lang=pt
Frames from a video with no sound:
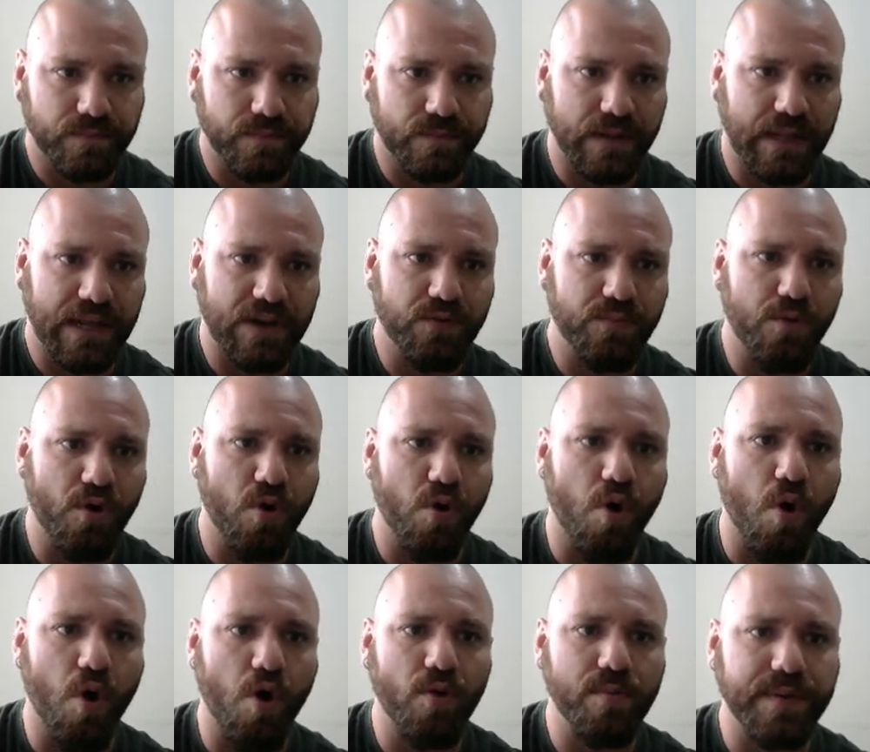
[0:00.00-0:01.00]
Lá no meu
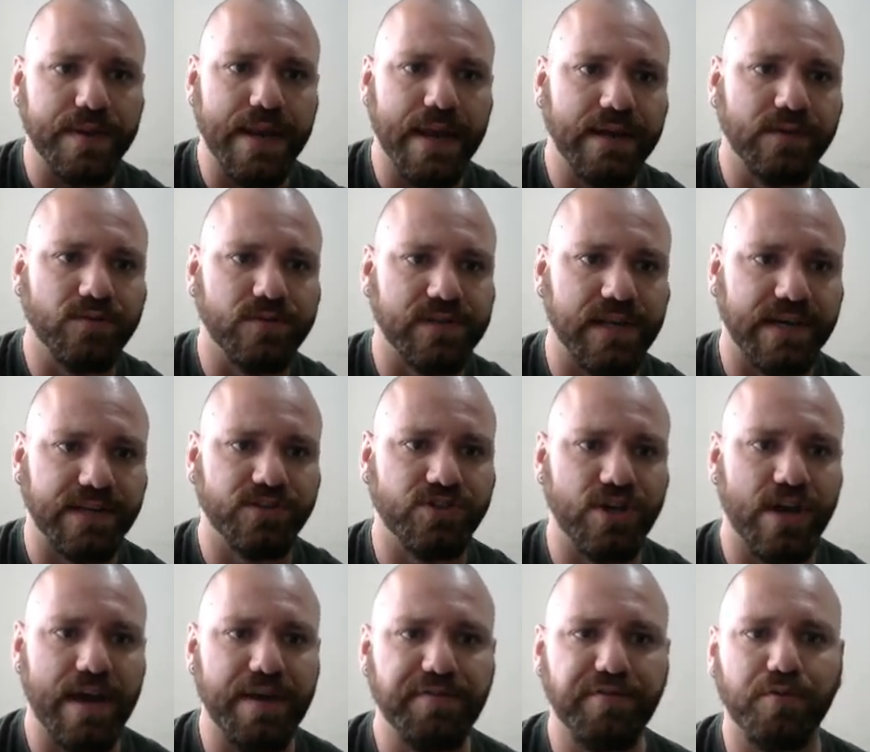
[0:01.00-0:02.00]
home, né, no Slack
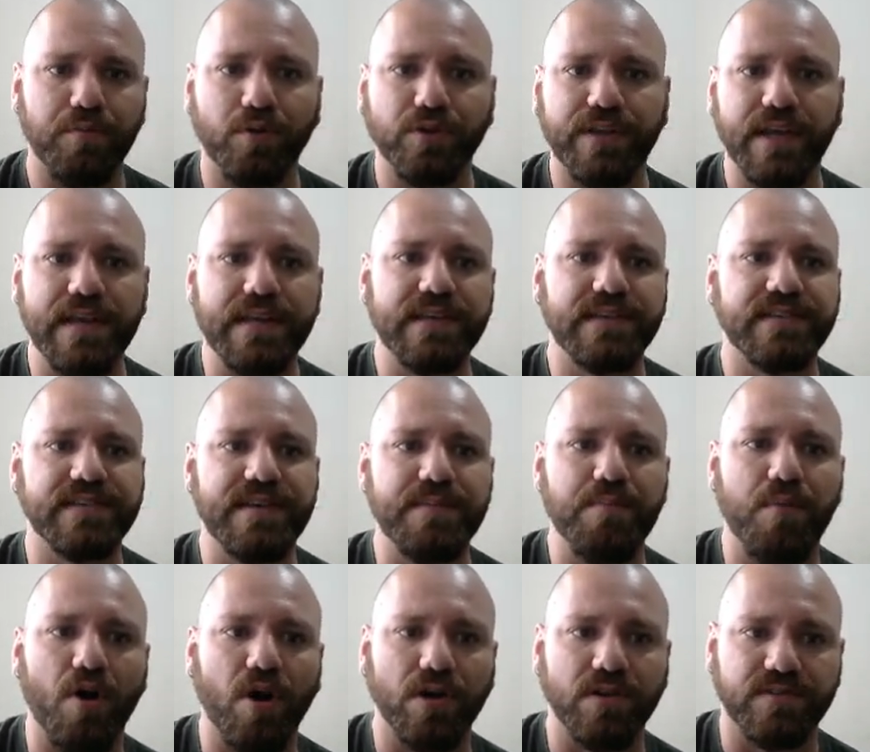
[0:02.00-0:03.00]
Jeff, eu botei links
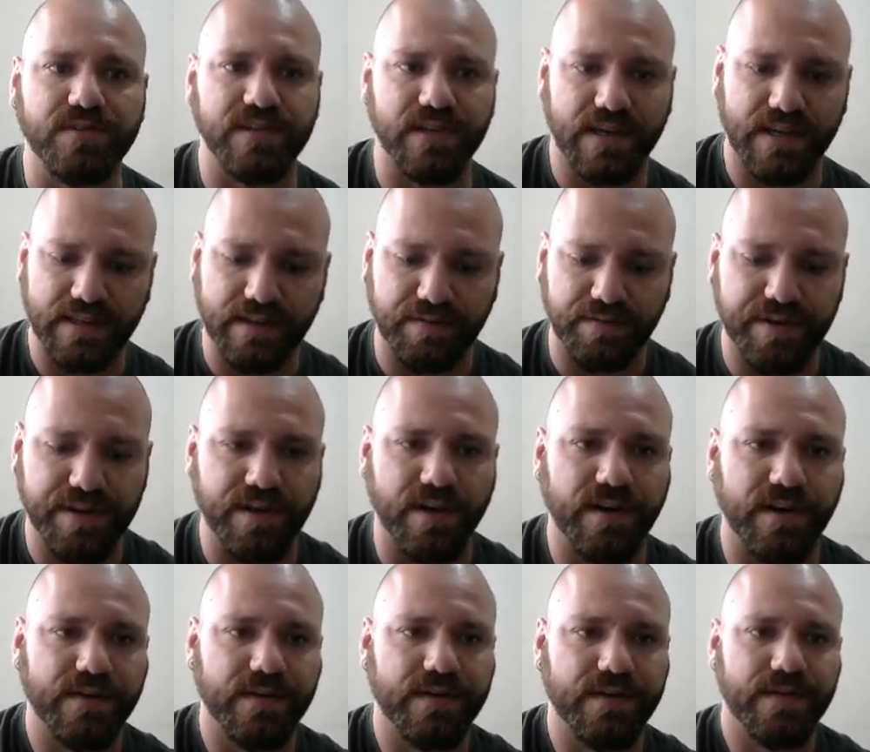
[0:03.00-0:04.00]
simbólicos aqui, tá vendo? Ó,
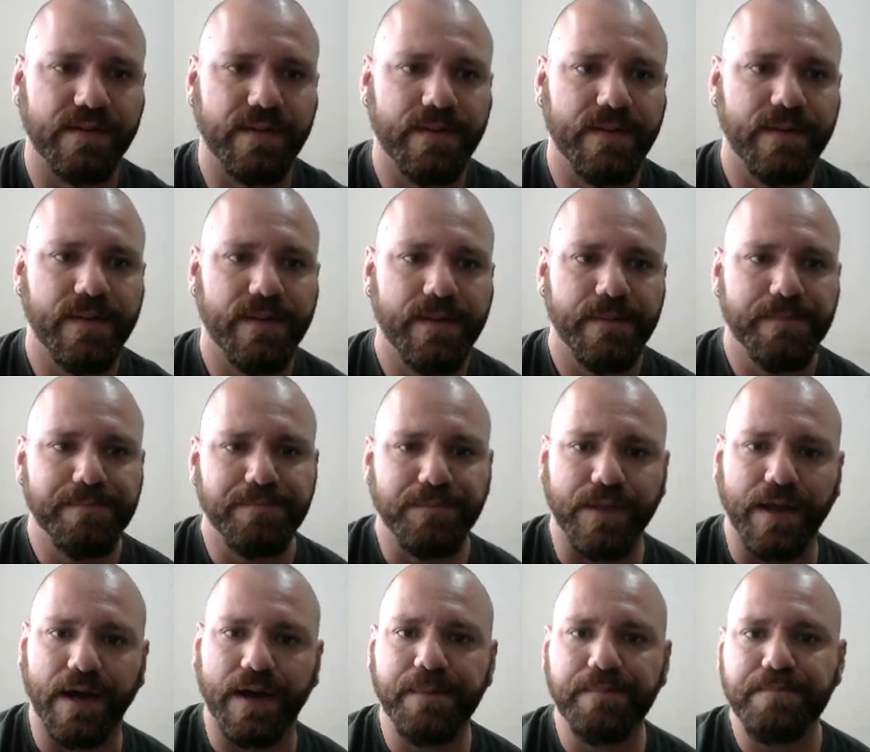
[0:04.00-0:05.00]

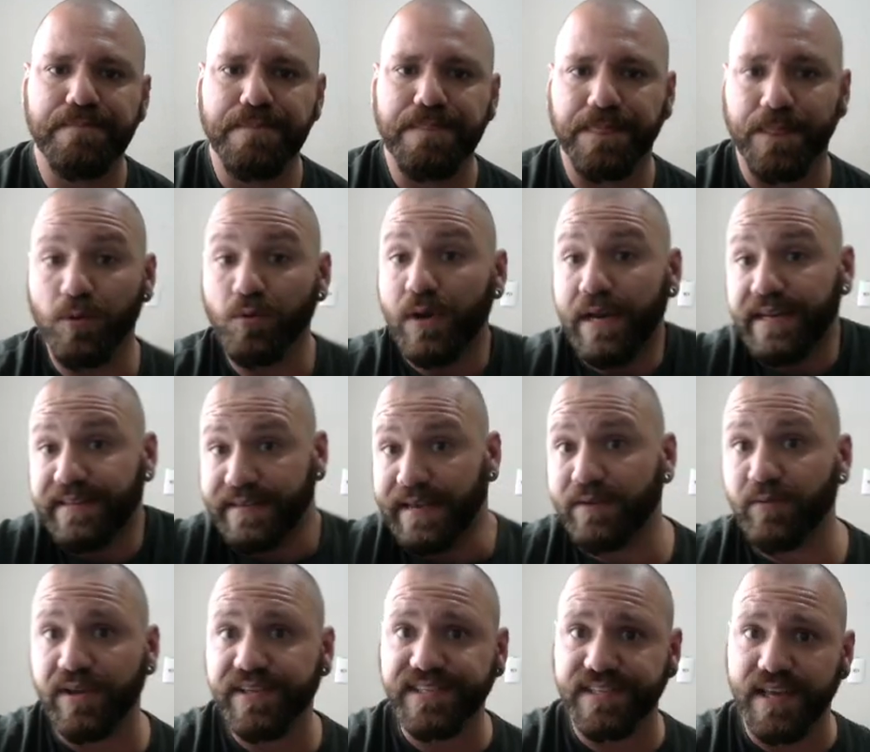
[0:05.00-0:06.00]
tá? Então ele está
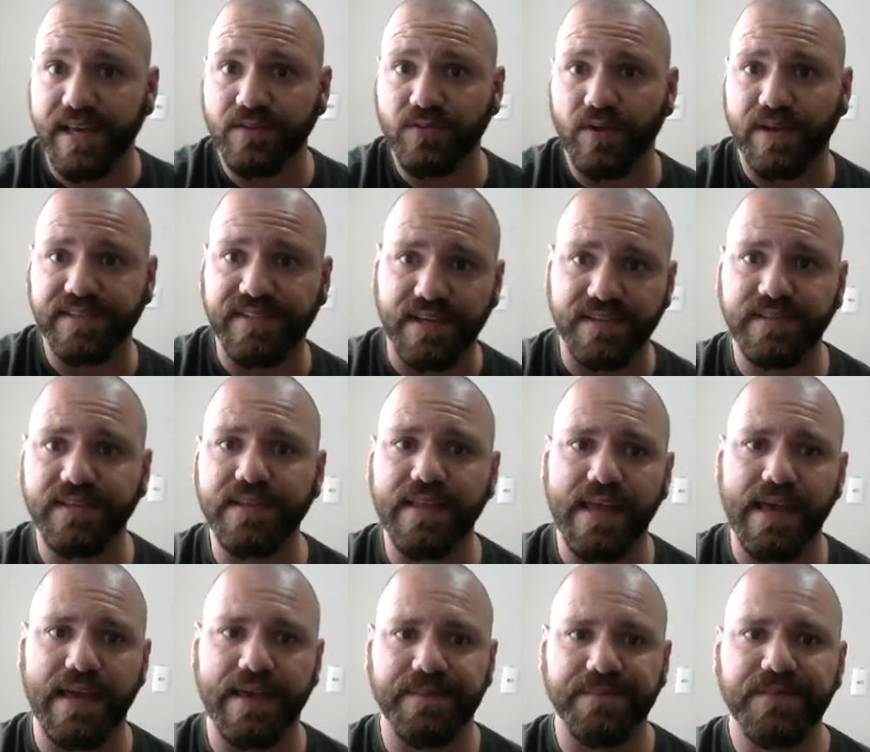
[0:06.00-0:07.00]
no, no
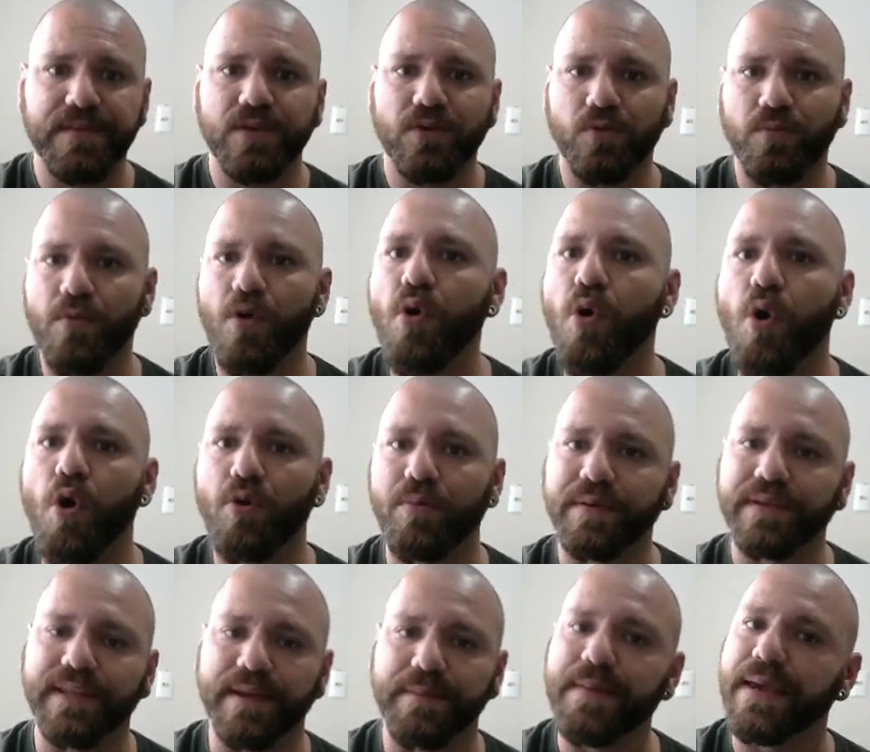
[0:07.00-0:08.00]
SSD, o meu home
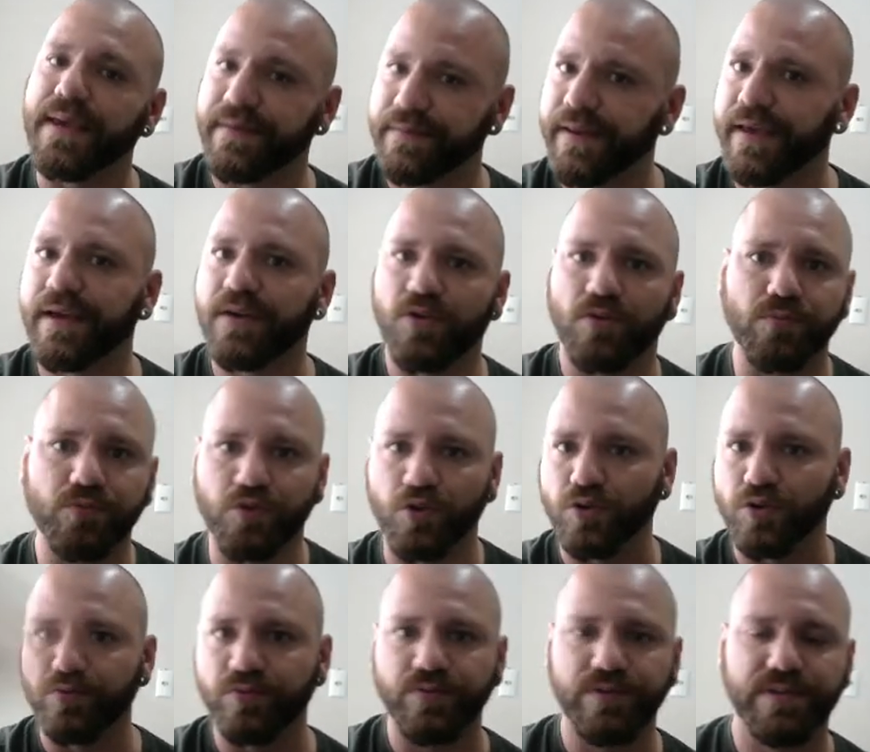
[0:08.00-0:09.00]
também, né? Como
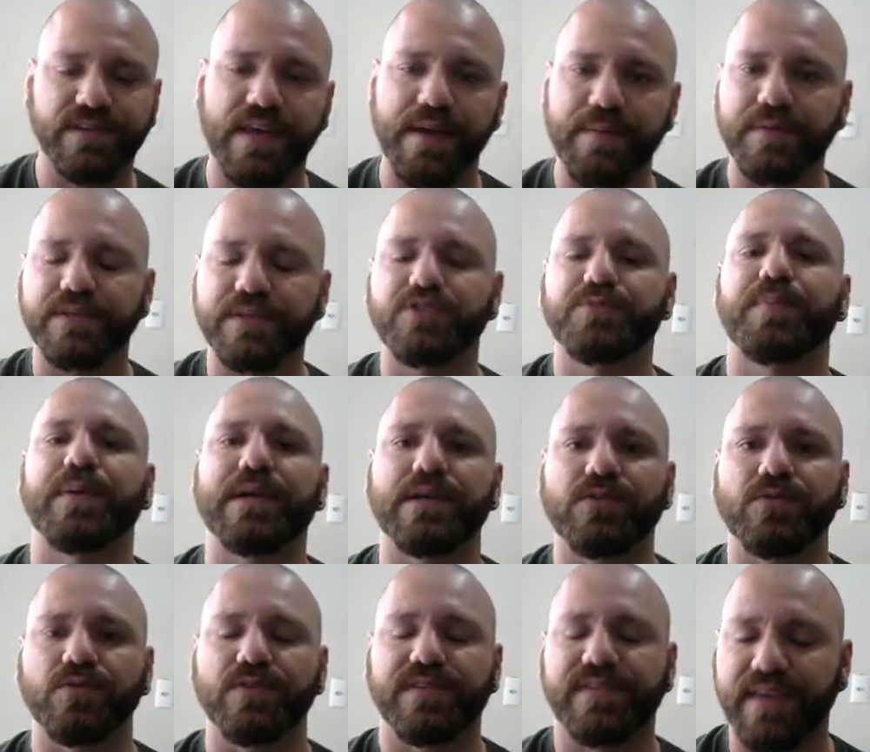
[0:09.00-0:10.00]
todo o esquema de,
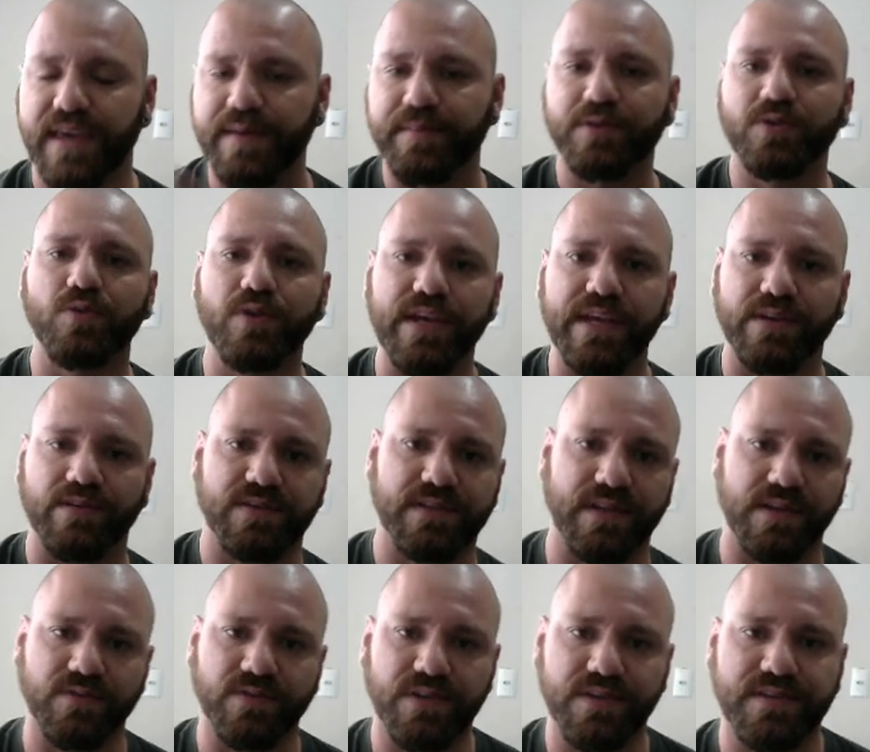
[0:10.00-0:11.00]
do esquema do Linux
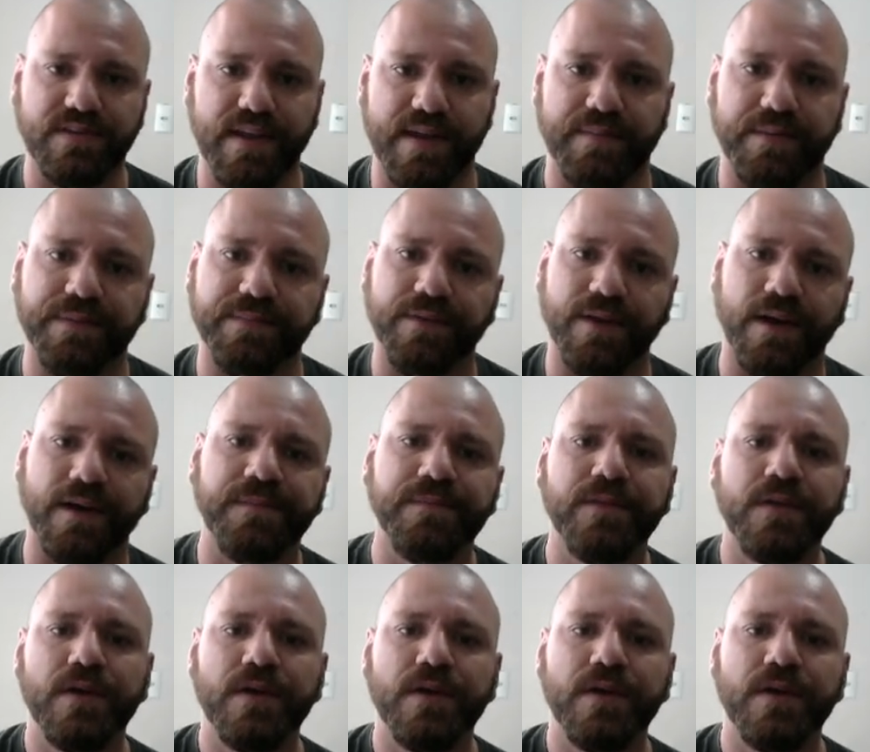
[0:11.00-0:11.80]
aí, o sistema, tá?